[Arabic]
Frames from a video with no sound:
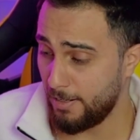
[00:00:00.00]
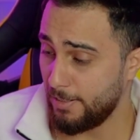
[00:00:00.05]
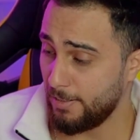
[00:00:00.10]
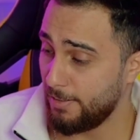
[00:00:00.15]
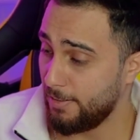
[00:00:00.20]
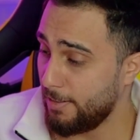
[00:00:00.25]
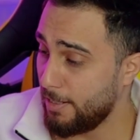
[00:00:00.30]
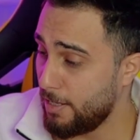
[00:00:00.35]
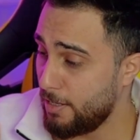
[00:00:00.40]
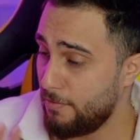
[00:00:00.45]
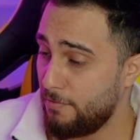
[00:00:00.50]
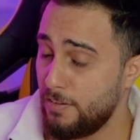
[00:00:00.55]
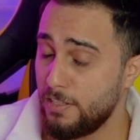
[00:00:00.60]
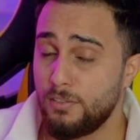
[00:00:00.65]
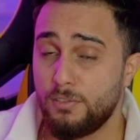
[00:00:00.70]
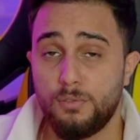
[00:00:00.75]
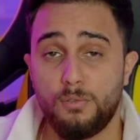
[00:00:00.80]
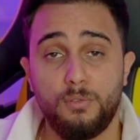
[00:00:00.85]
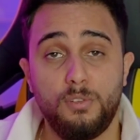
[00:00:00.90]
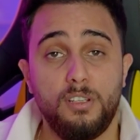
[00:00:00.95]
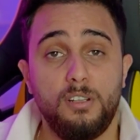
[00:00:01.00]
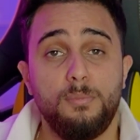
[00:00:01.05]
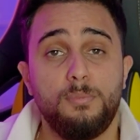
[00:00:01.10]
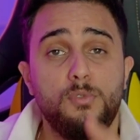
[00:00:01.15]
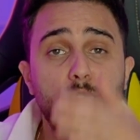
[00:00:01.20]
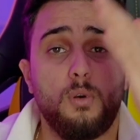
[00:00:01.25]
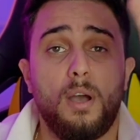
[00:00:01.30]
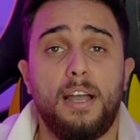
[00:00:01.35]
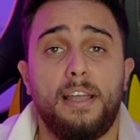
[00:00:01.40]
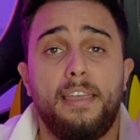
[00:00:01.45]
الله يفسروا
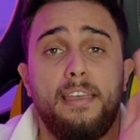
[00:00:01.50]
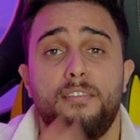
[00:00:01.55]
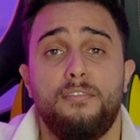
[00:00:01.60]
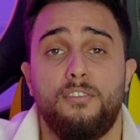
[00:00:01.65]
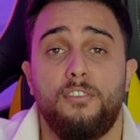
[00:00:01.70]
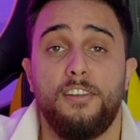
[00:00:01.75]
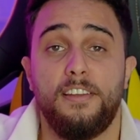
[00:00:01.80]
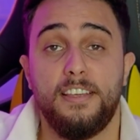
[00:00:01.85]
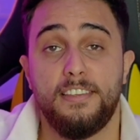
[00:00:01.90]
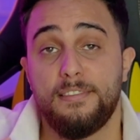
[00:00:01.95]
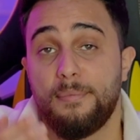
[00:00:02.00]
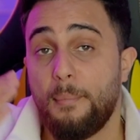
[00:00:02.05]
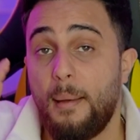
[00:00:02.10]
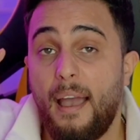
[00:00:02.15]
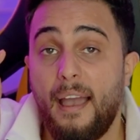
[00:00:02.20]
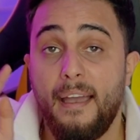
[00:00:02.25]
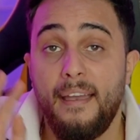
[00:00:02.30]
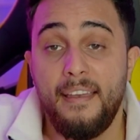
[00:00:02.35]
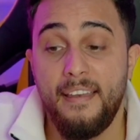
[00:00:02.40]
يلبسوا على كيفهم يا جماعه